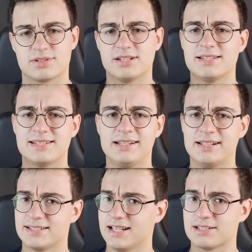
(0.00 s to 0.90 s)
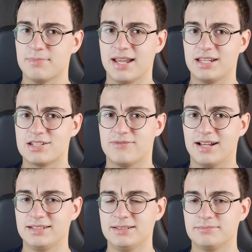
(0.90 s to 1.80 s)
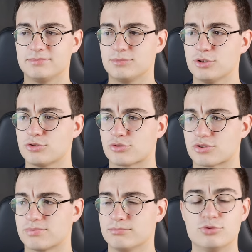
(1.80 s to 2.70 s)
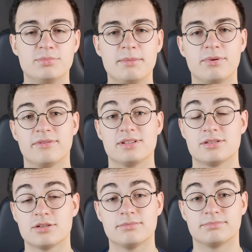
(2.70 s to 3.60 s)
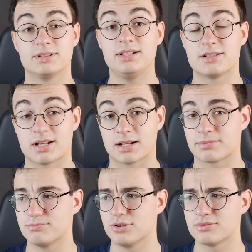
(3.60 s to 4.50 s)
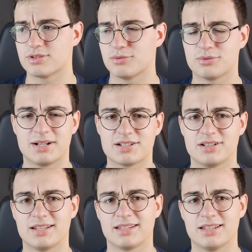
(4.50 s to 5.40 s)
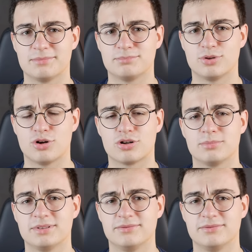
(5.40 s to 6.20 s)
Czy Series X ma jakieś wady? No cóż, mógłbym powiedzieć o glitchach. No są to raczej takie choroby